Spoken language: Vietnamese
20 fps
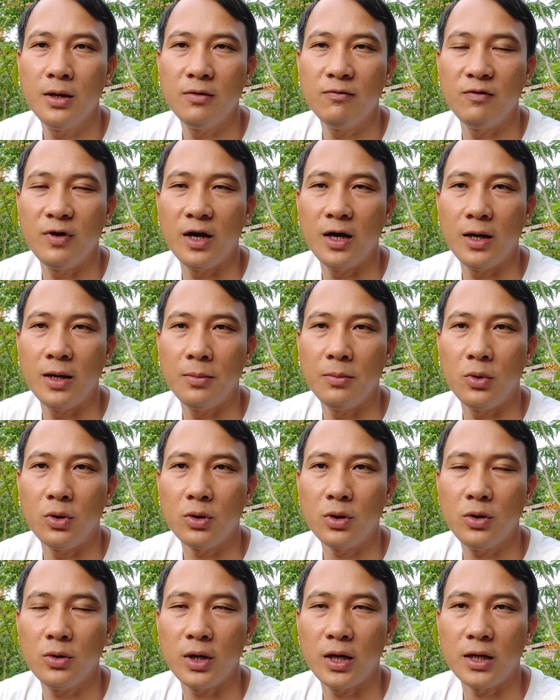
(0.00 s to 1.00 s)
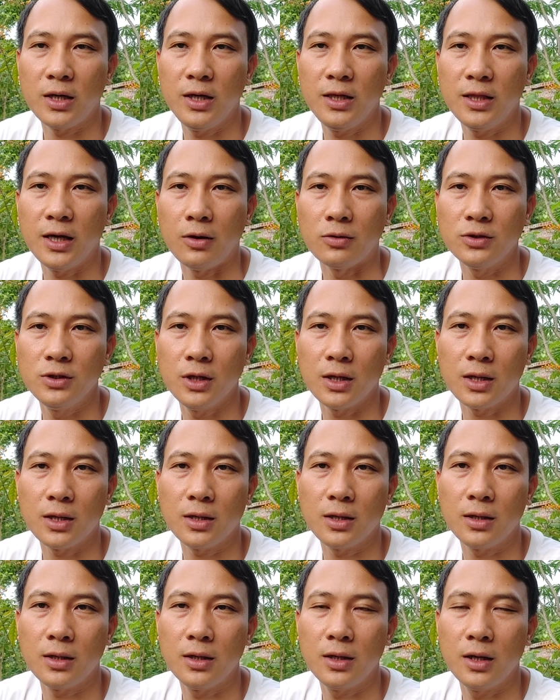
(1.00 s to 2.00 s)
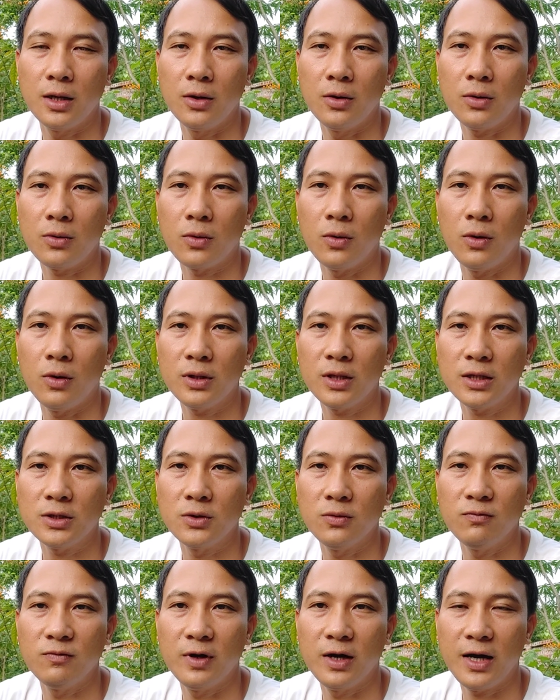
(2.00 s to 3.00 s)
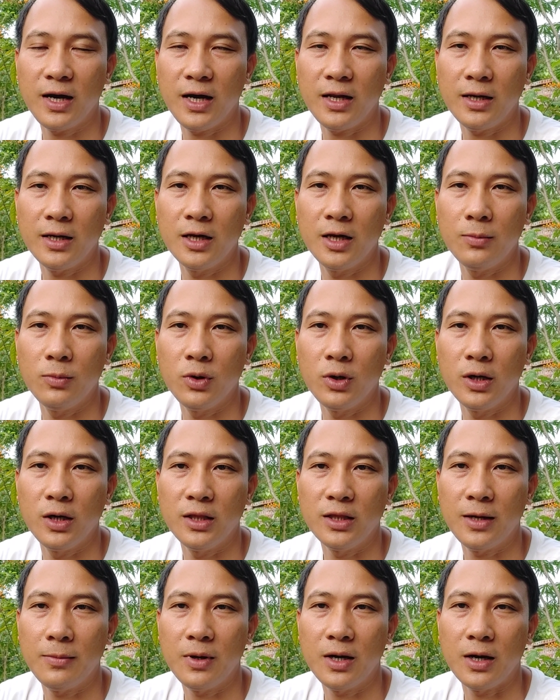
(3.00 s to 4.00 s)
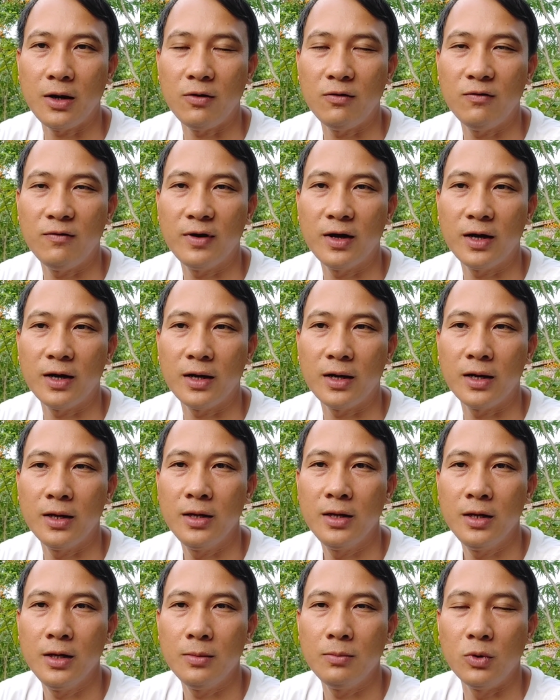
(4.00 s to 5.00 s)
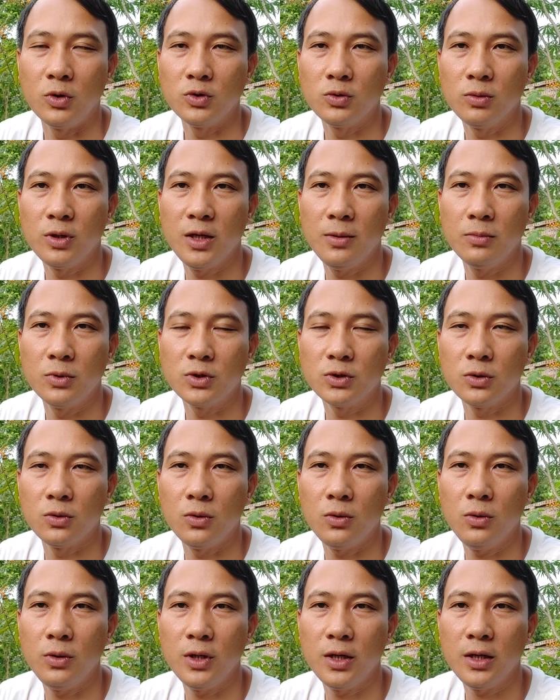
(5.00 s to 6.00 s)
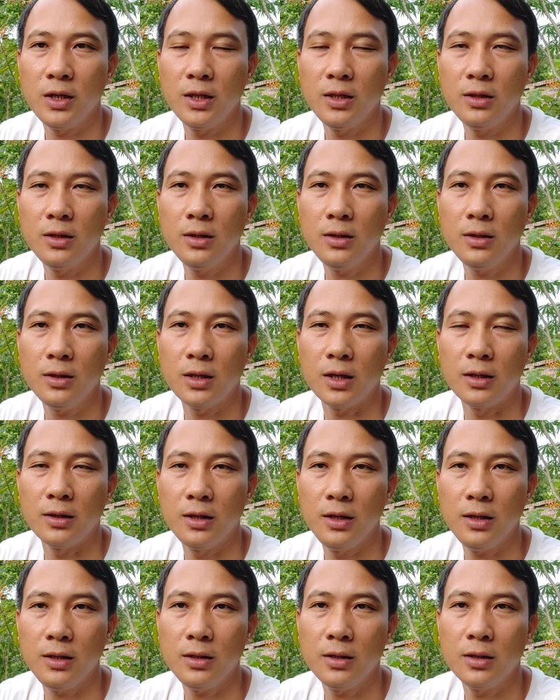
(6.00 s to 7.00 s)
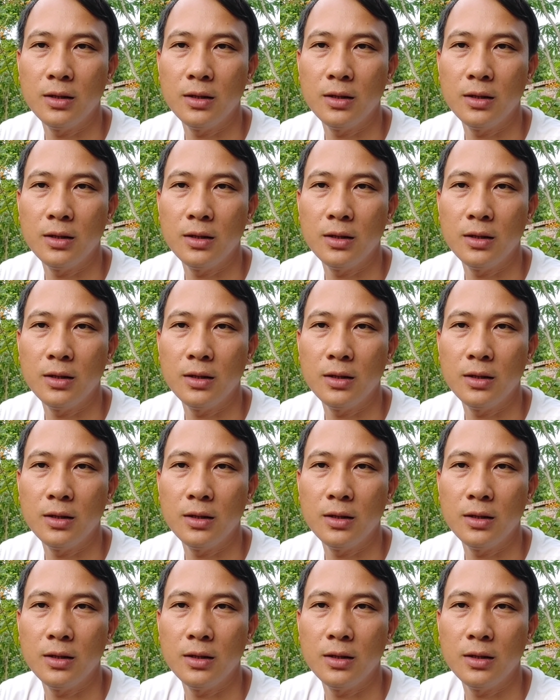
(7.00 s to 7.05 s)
về một cái loại cây thảo dược à, nó có tác dụng về gan để mọi người tham khảo và bổ sung thêm một số những kiến thức cần thiết